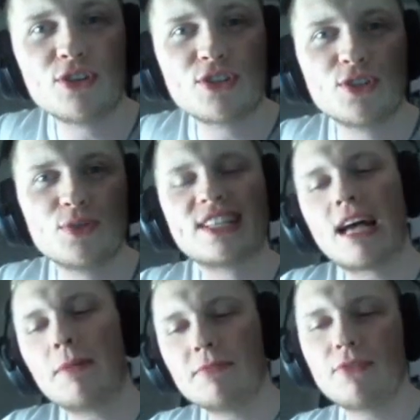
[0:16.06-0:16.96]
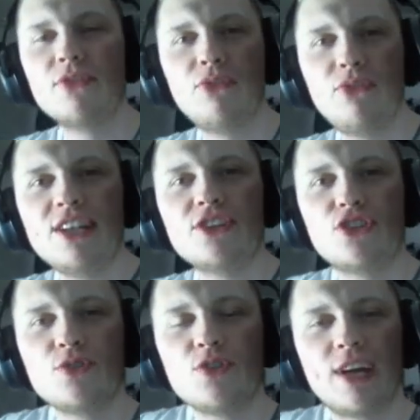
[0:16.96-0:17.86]
rausgesucht, das habe ich mal für eine
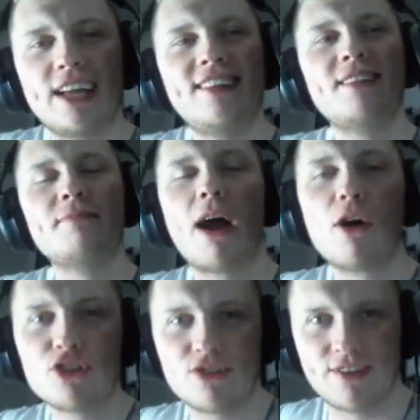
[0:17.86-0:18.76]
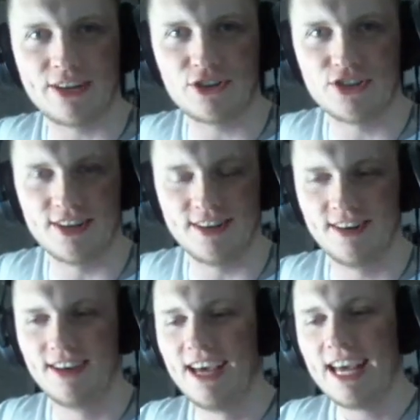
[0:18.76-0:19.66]
Fitnessstudio-Kette in Braunschweig geschnitten.
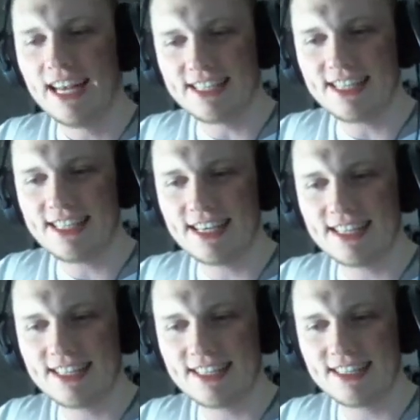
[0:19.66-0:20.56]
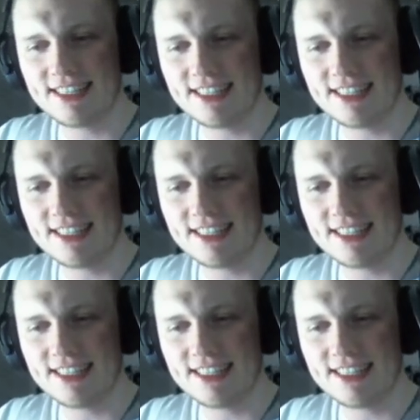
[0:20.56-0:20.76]
Das ist jetzt